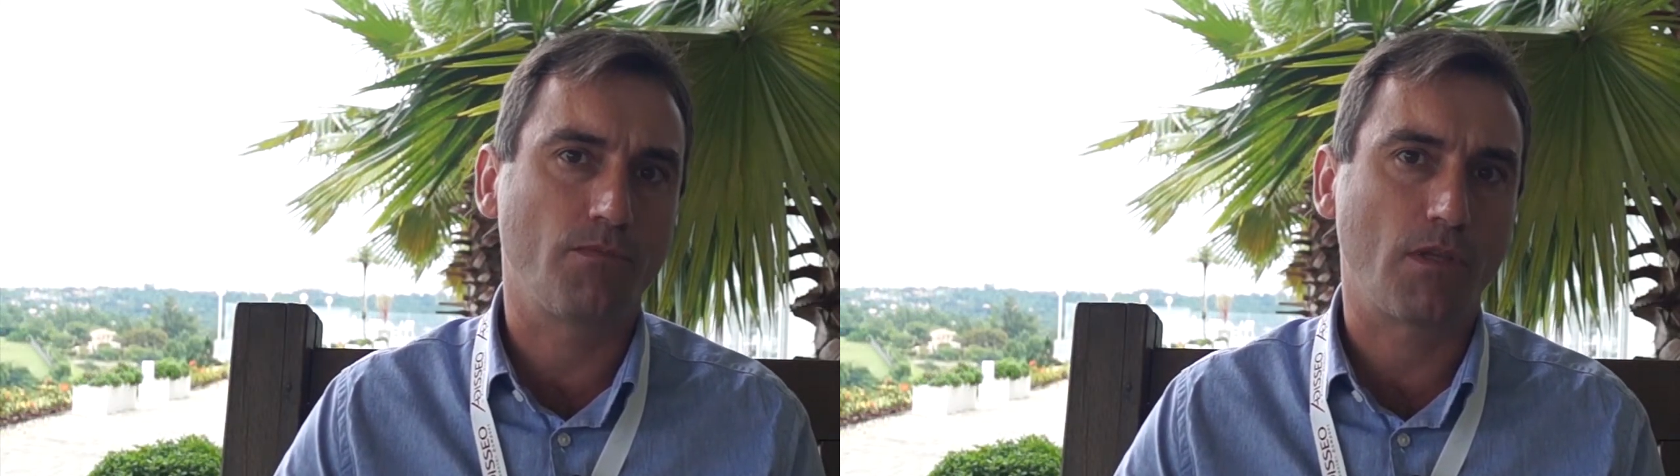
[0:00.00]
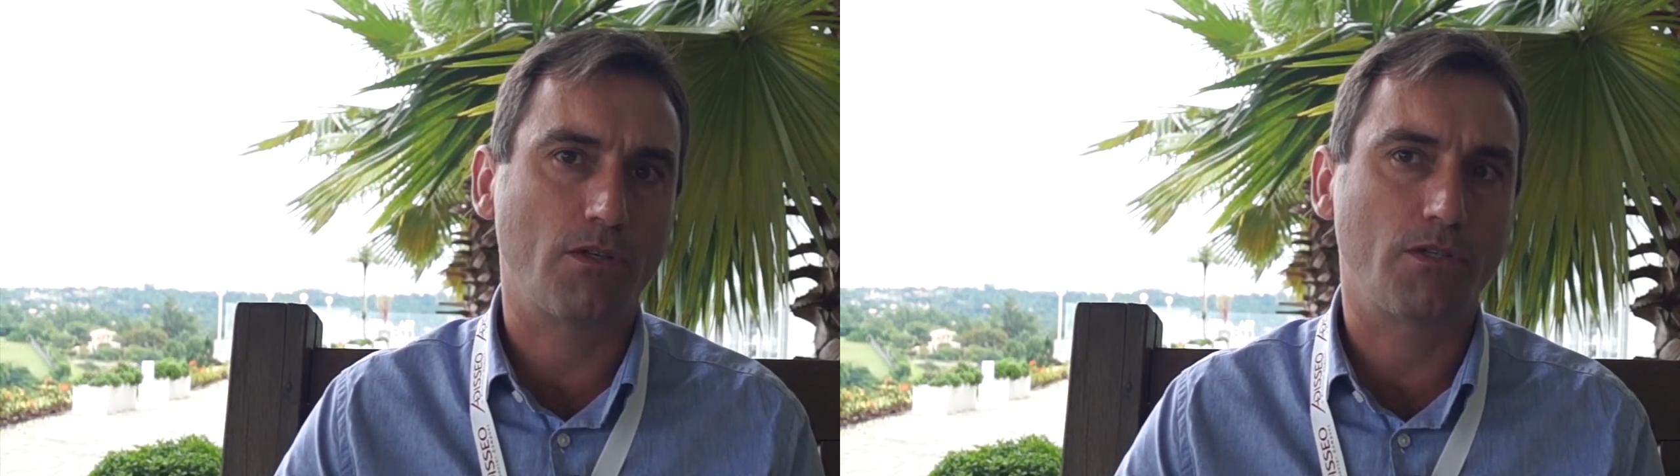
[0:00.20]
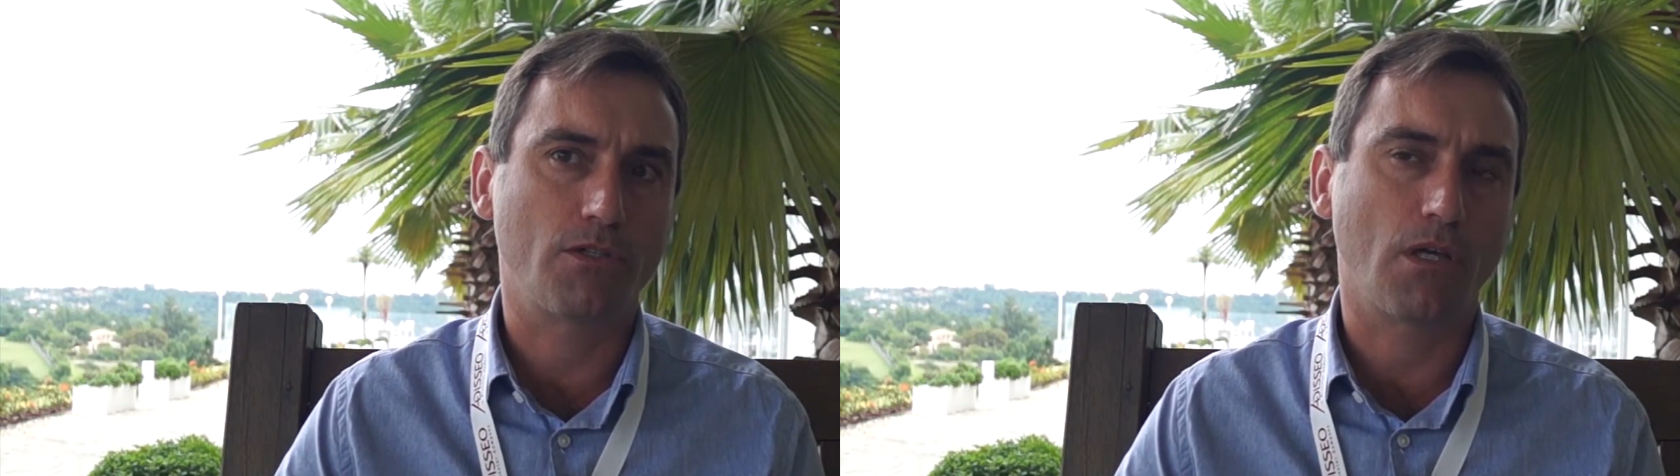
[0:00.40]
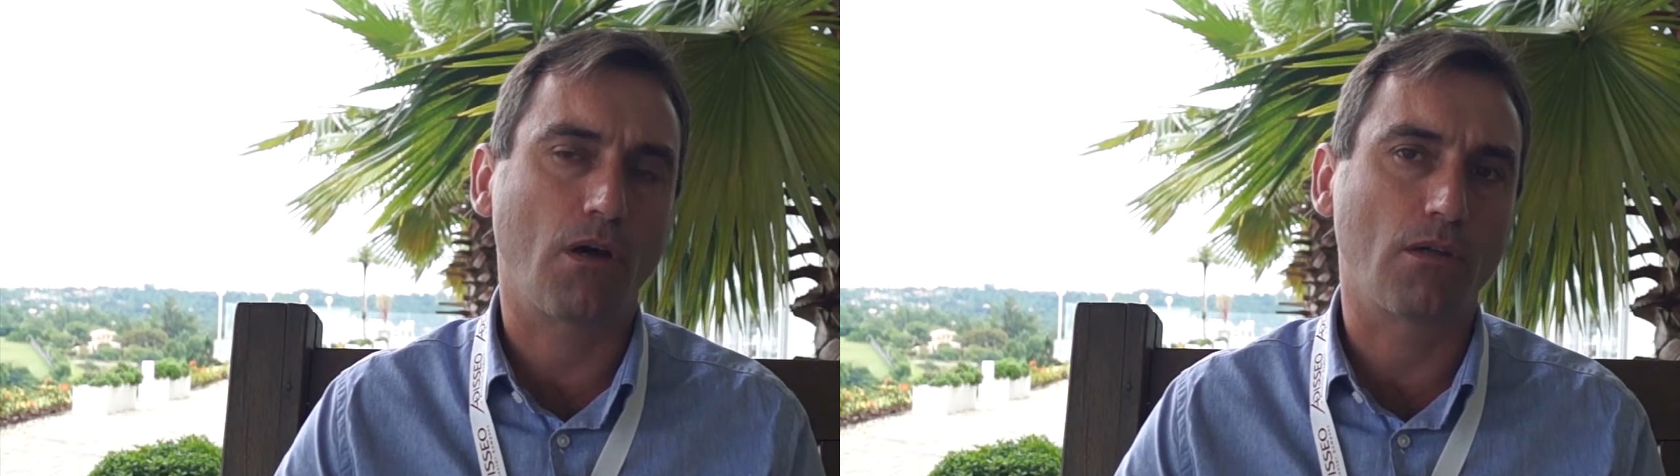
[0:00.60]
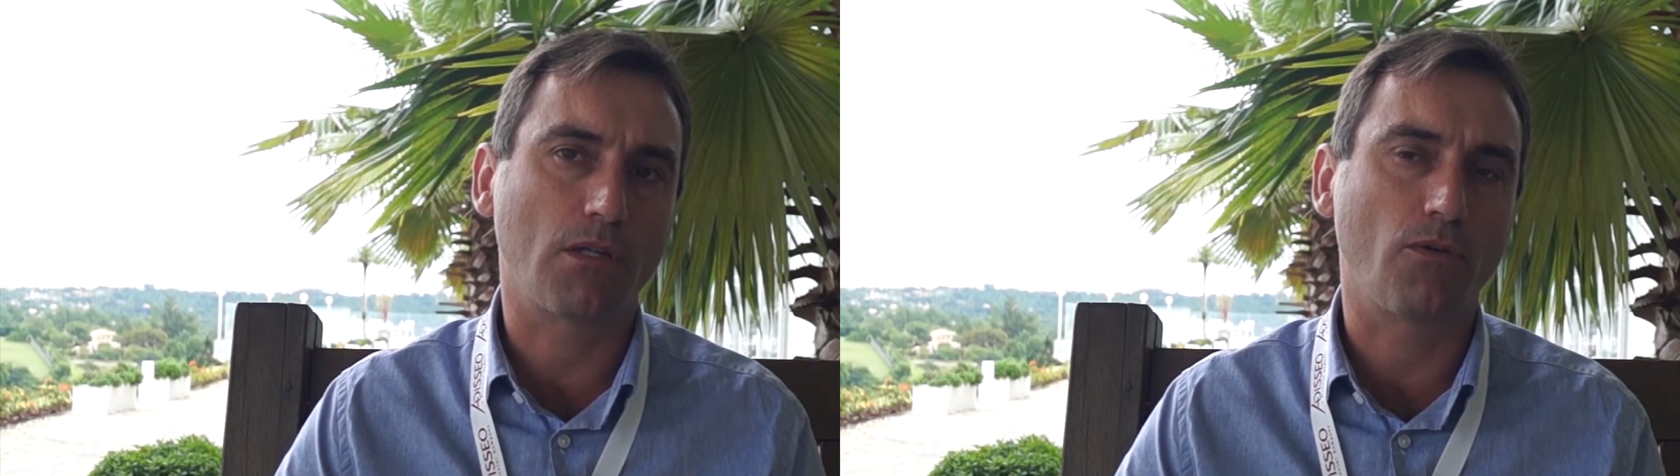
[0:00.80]
que a gente
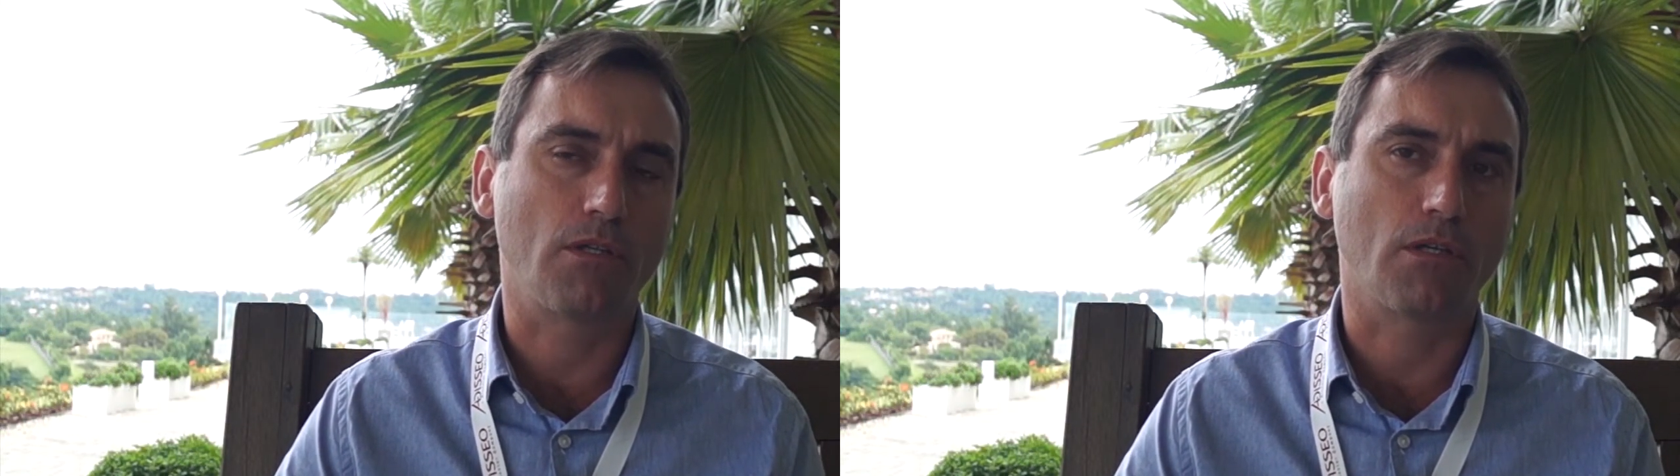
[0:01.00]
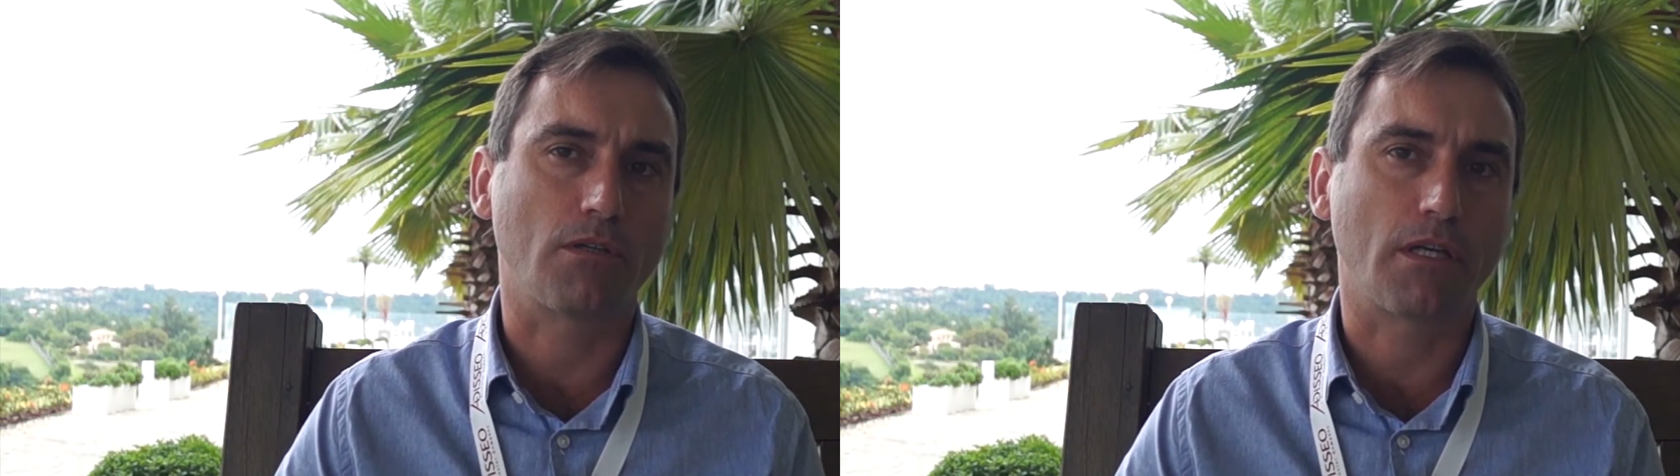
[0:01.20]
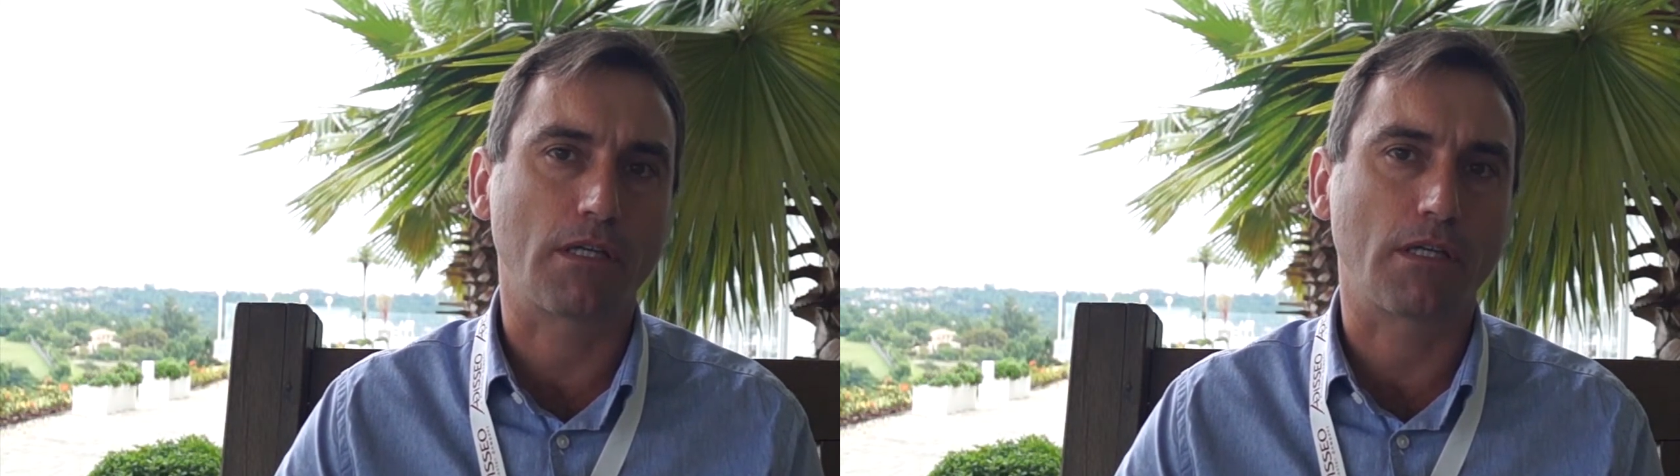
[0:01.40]
está tá olhando, né?